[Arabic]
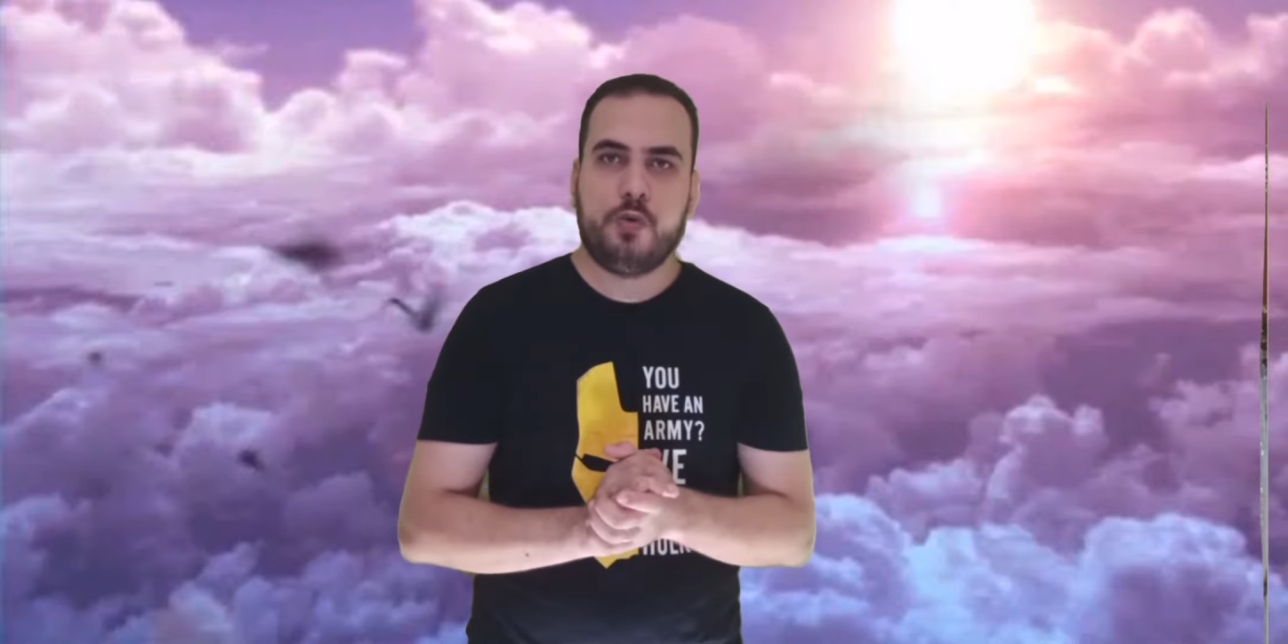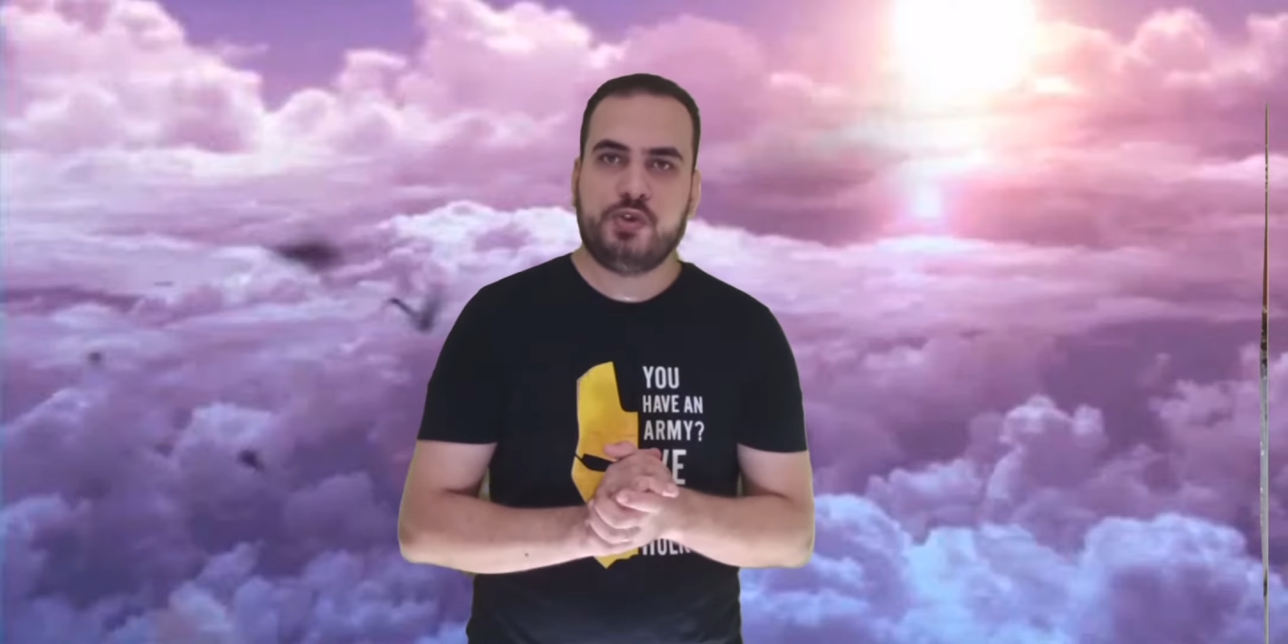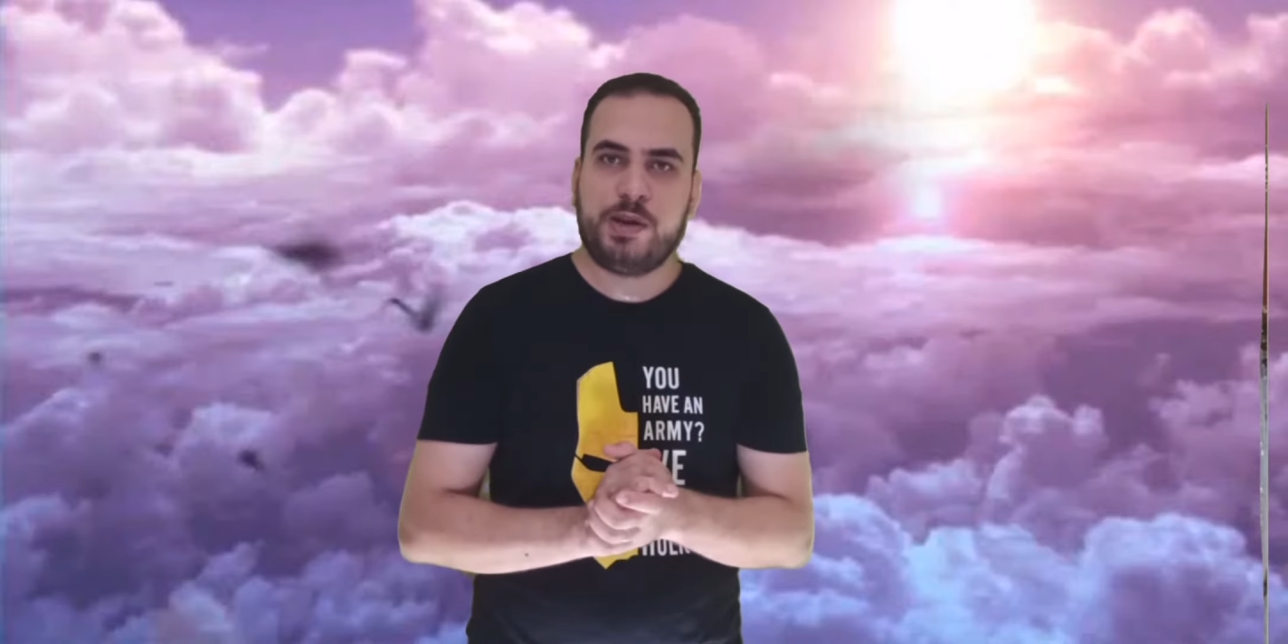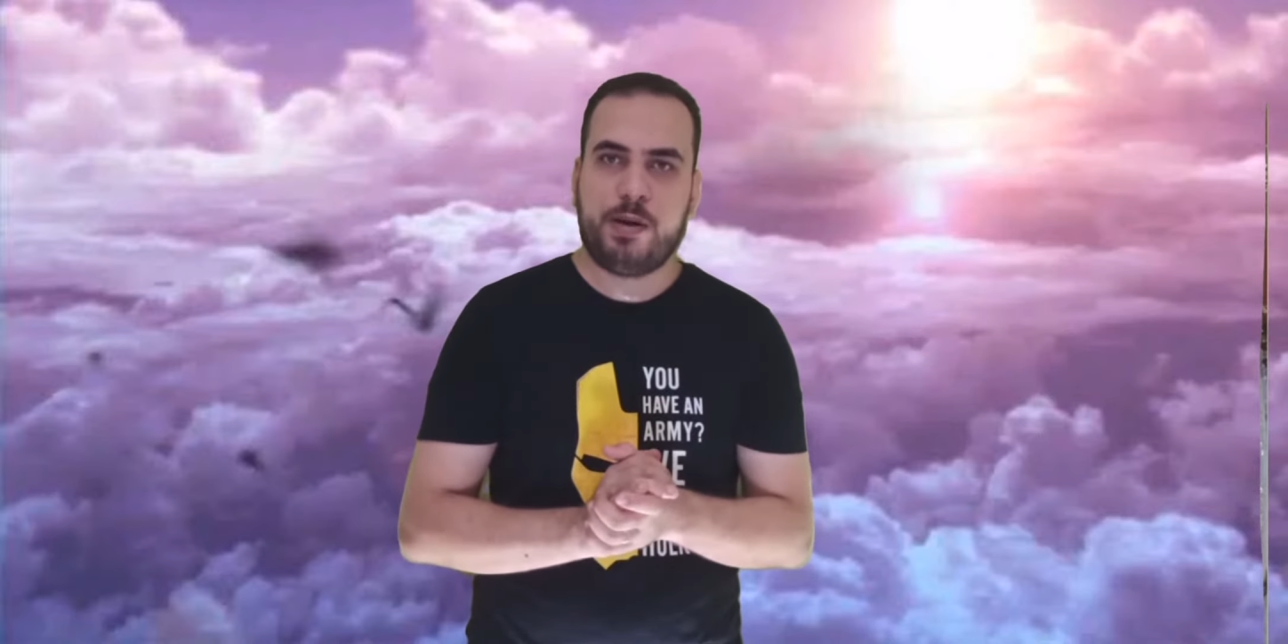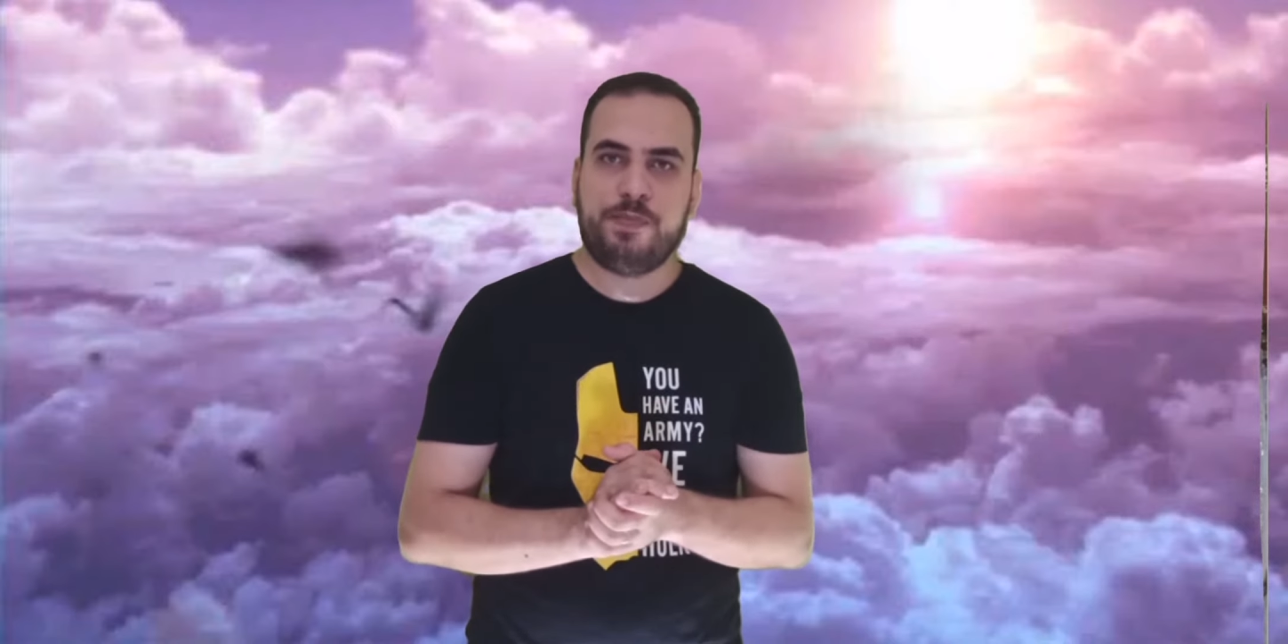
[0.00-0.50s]

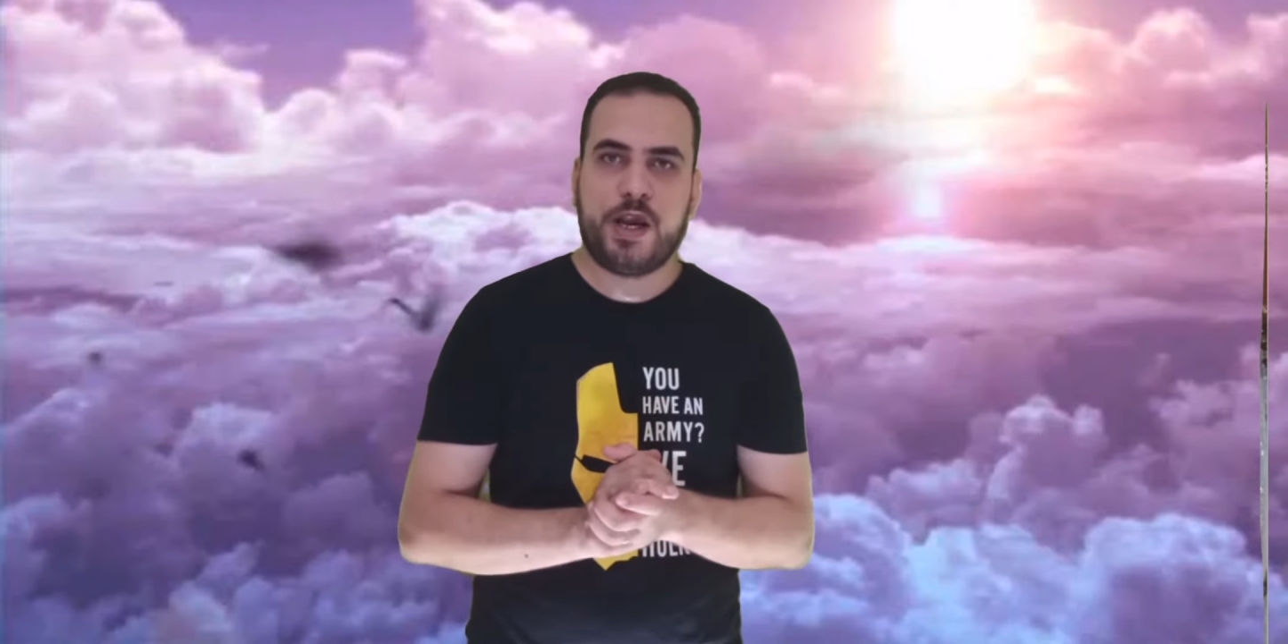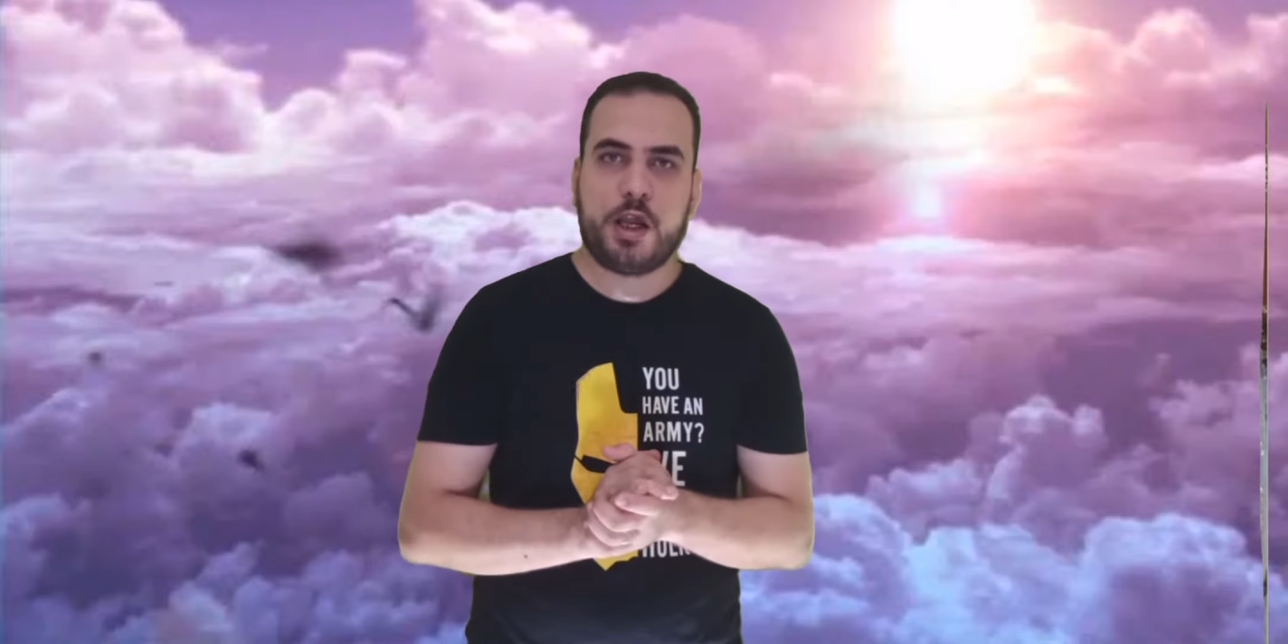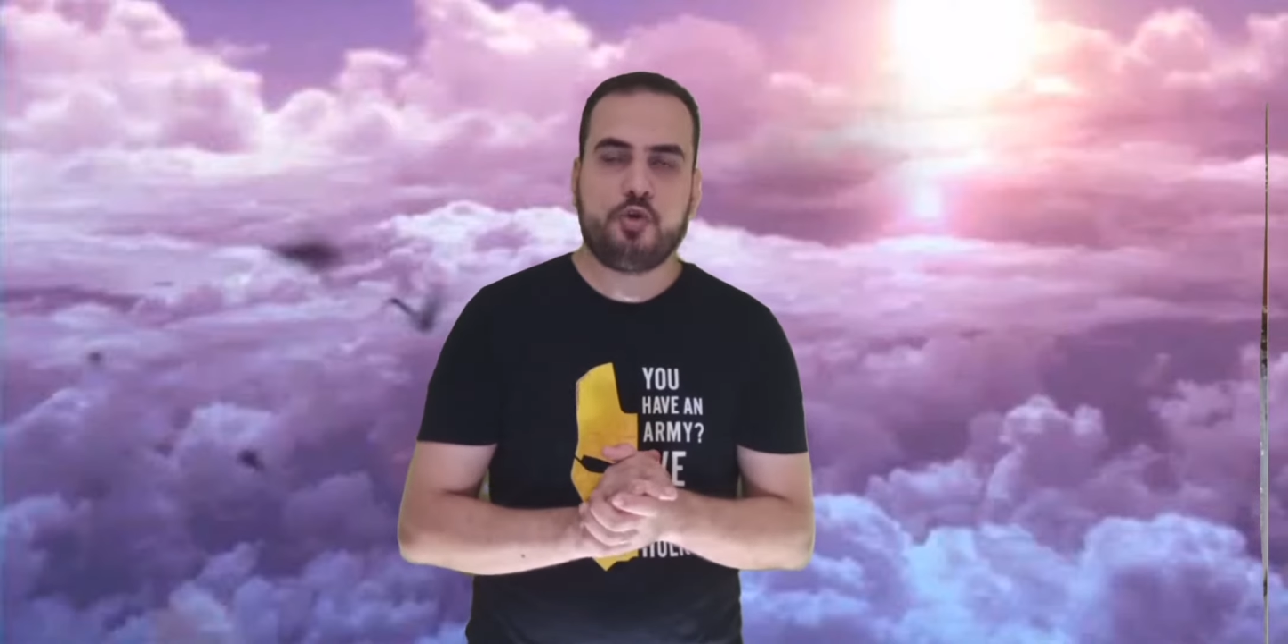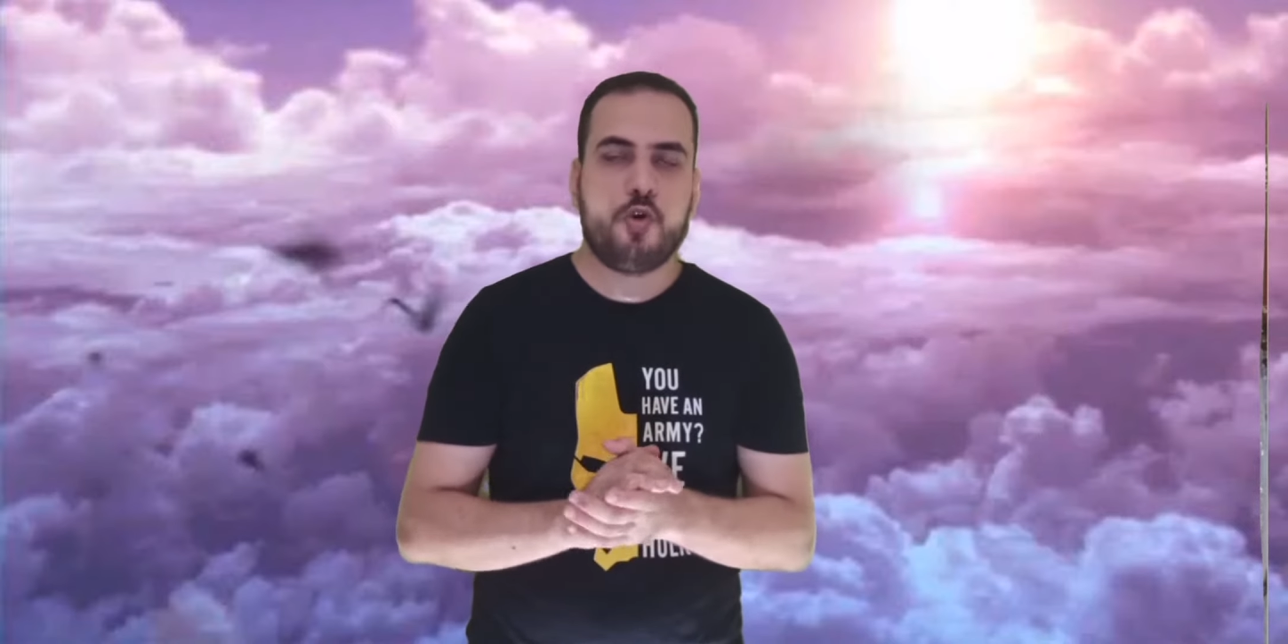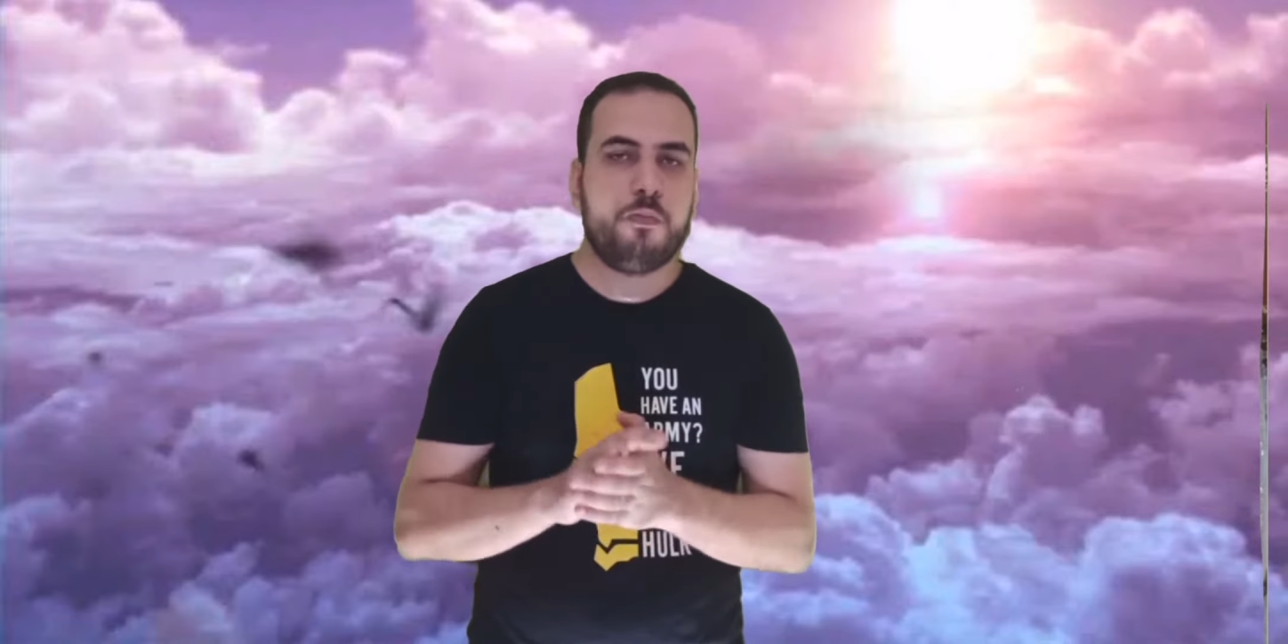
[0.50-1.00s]
وسبب
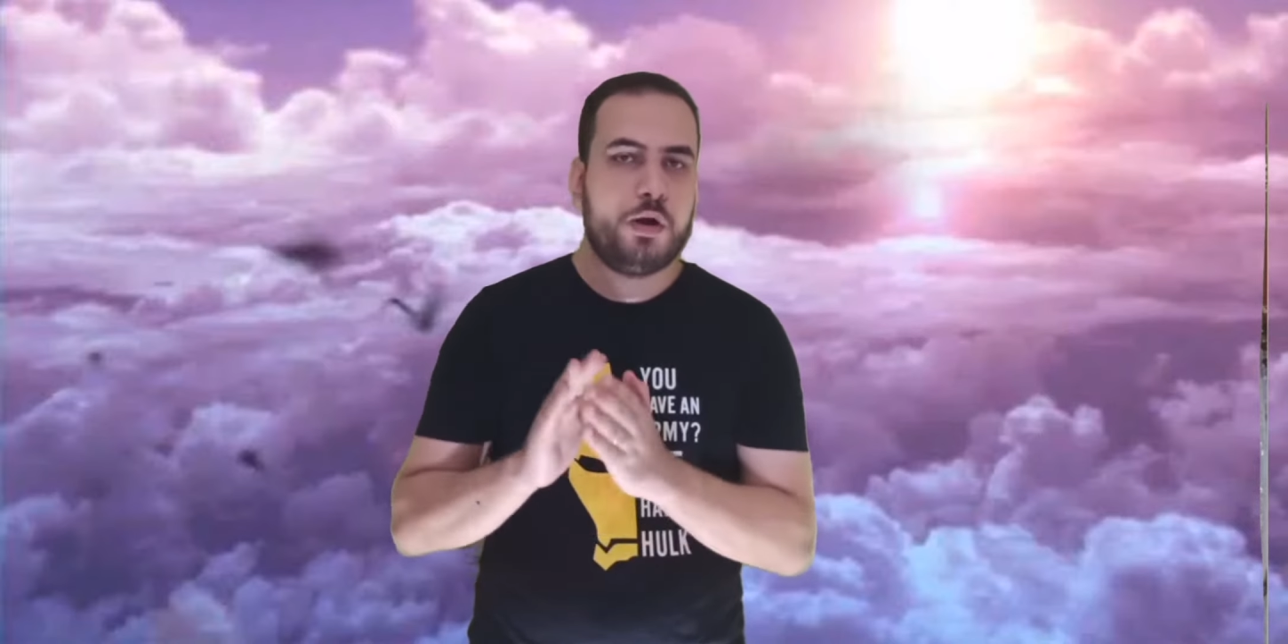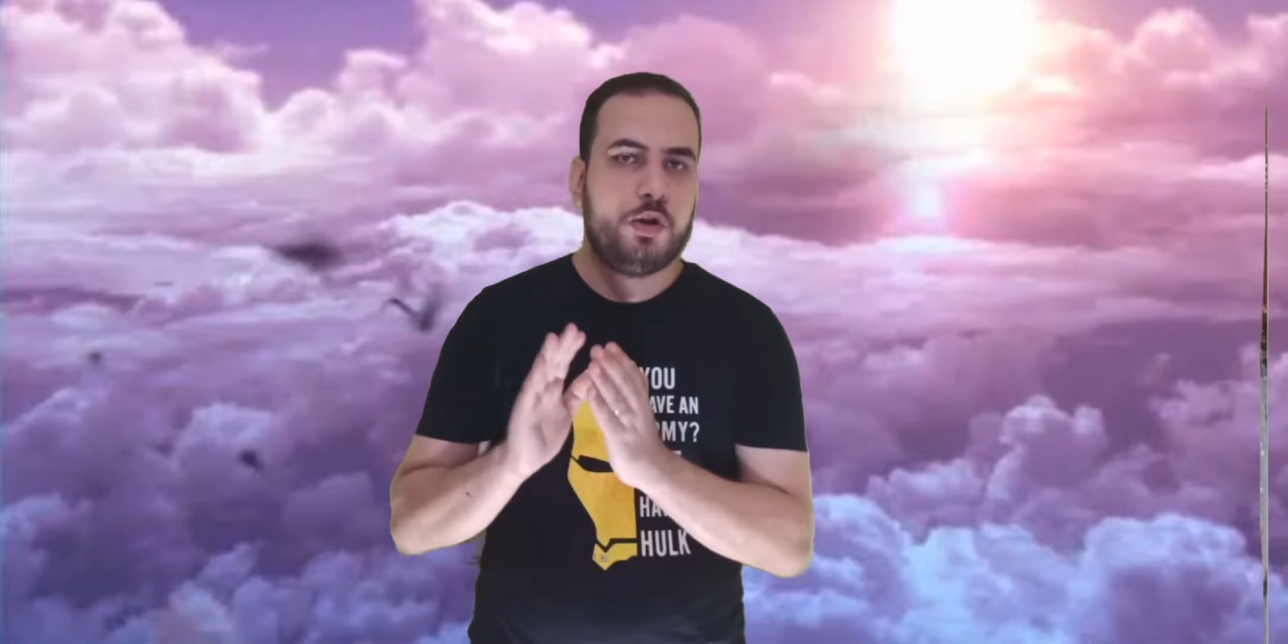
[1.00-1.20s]
نجاتهم